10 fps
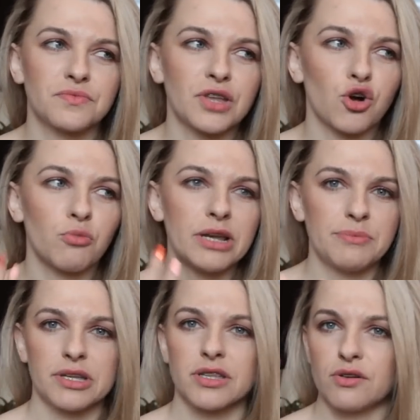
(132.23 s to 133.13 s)
tak
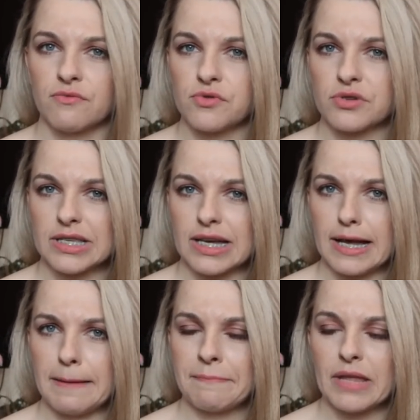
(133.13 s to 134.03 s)
oblepia tego włosa
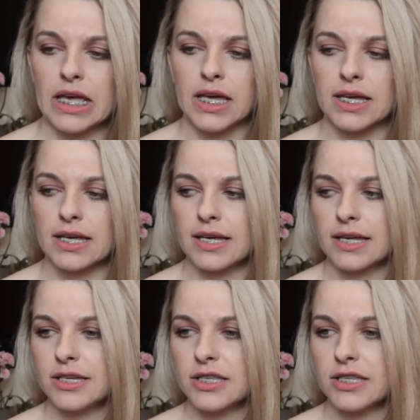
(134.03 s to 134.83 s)
e,